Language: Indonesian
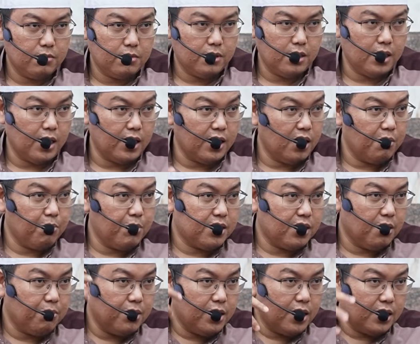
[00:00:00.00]
Tidak ada yang
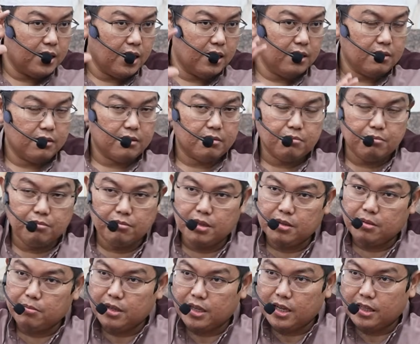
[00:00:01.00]
bisa mendatang
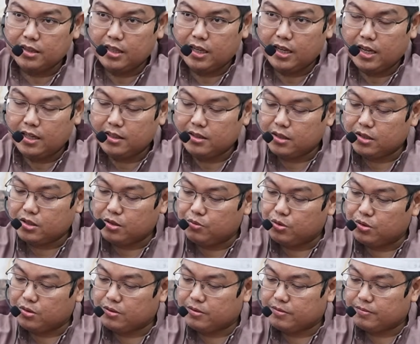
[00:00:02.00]
menantang hal
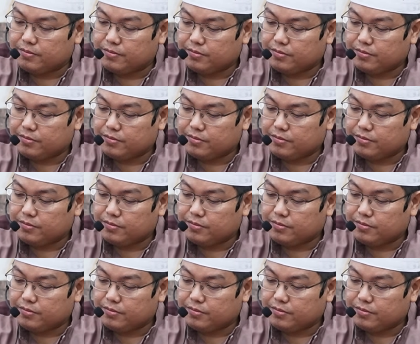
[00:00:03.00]
tersebut.